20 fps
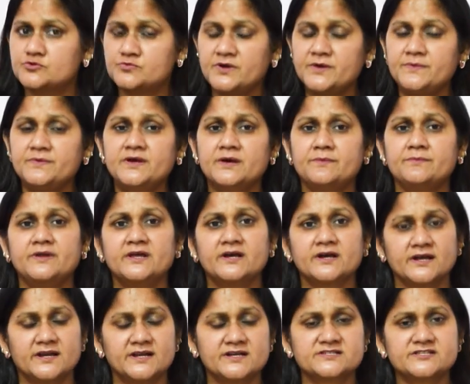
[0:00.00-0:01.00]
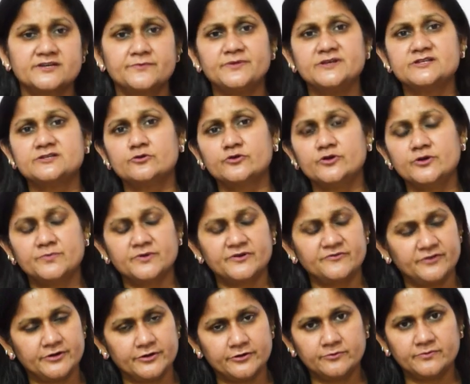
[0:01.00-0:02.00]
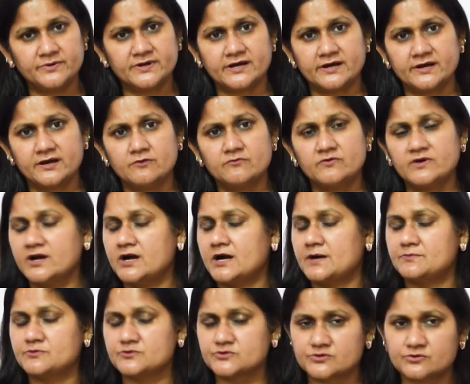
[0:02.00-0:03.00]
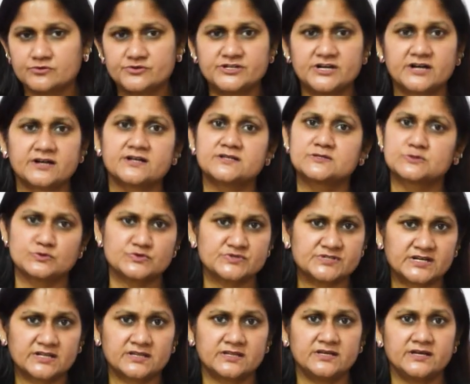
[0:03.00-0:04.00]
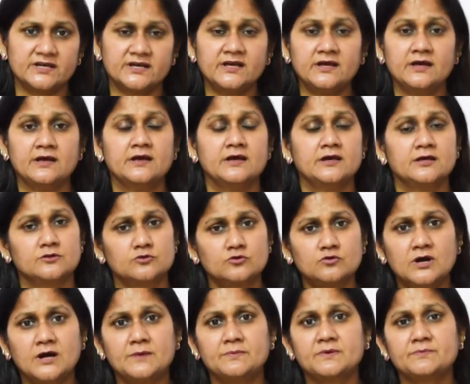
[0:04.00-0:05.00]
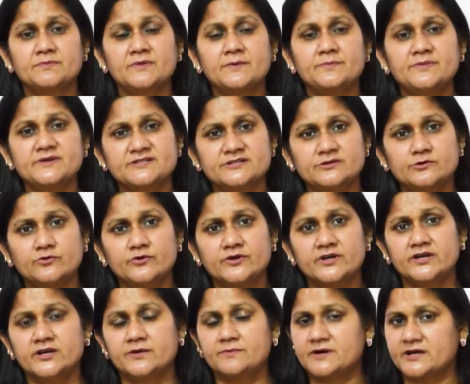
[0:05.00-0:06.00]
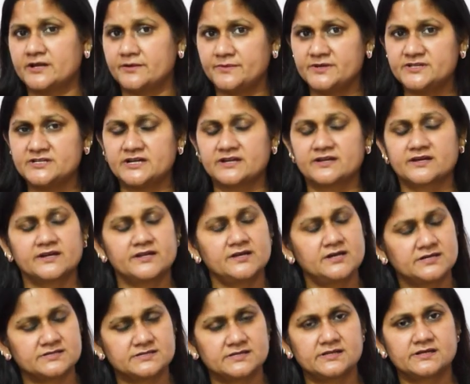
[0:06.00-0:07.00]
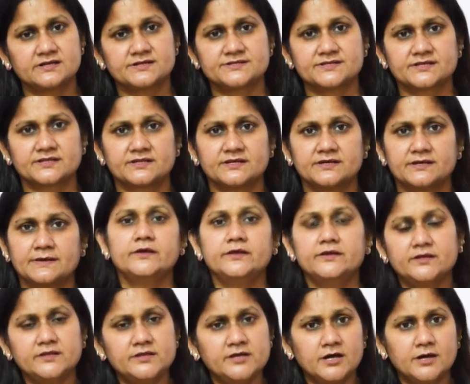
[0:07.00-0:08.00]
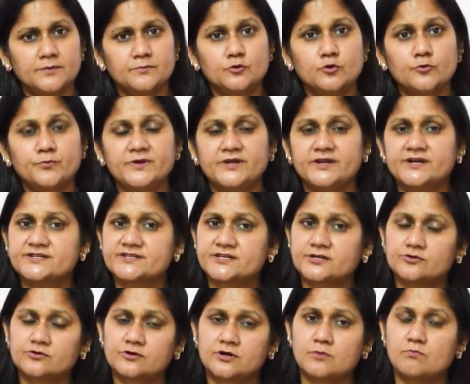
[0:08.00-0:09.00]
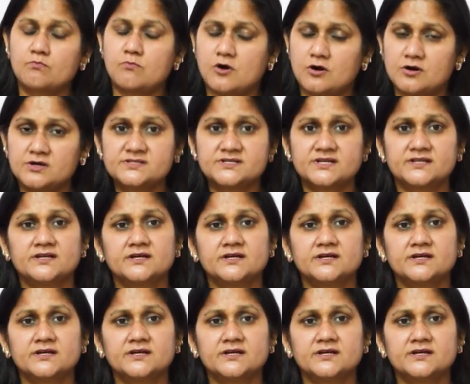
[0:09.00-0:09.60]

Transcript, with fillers: उसमें भी हमने एक अलग से पीसीओडी पर वीडियो बनाया हुआ है आप उसको जाकर सुन सकती हैं तो आप अपना पी के बारे में जानकारी हासिल कर सकती हैं यदि आपको पीरियड्स के दौरान बहुत